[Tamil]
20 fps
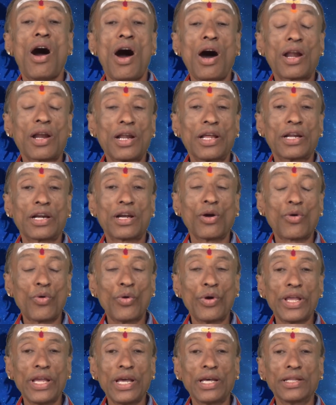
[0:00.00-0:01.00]
ஆறில்
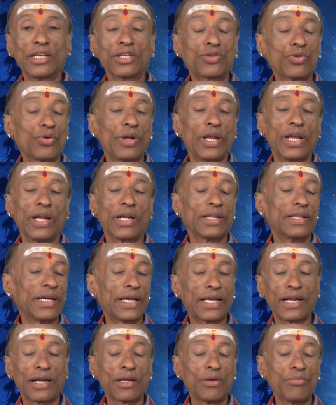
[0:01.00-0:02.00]
இருக்கக்கூடிய அந்த சூரியன் அந்த
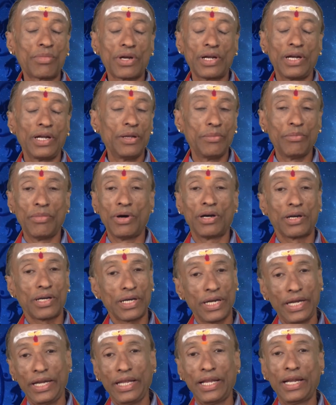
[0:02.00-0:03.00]
கிரகம் கன்னி
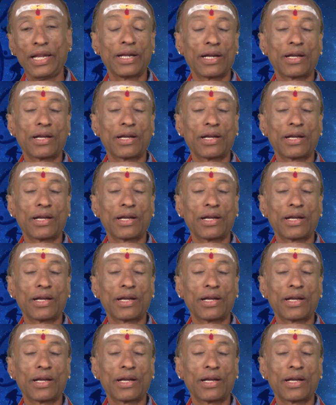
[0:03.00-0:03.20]
கன்னியில்